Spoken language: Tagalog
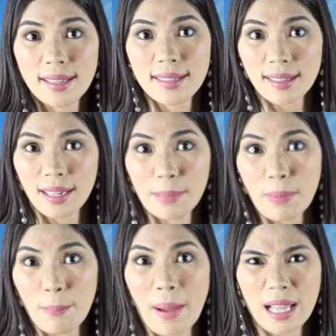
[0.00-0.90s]
extra
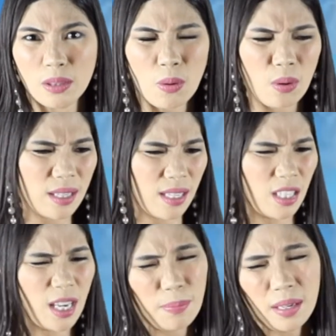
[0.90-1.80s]
na pampatong
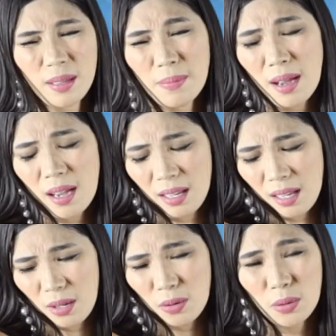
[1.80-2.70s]
kasi syempre 'di ba,
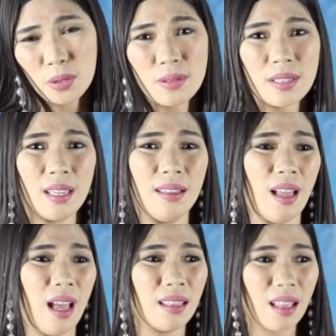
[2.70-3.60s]
iyo yung skin
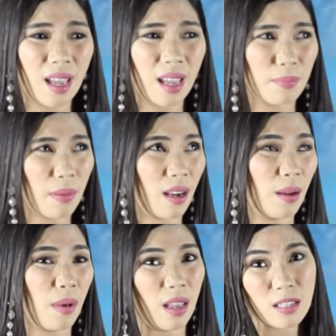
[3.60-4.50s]
natin
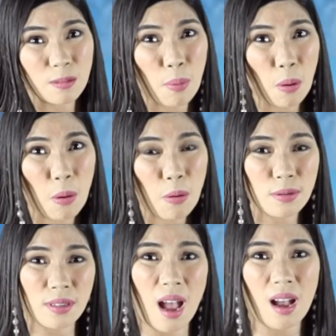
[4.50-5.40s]
baka
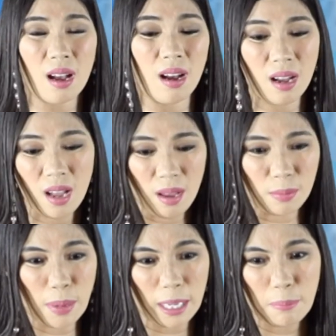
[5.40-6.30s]
ma-expose, kaka
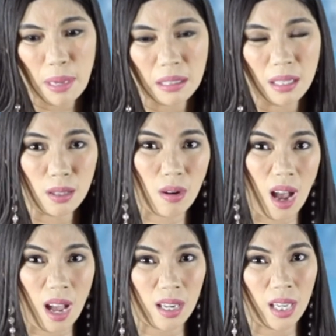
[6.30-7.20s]
bake bake dito,
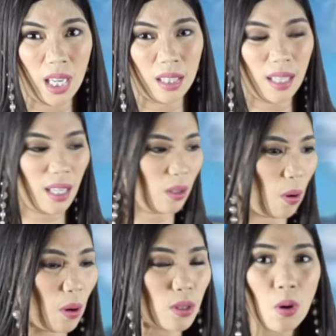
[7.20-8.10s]
kaka cake
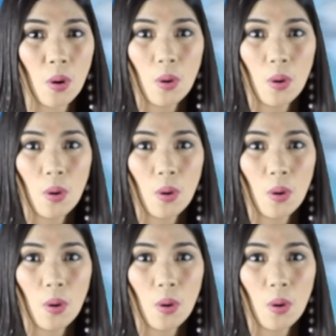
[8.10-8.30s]
dito.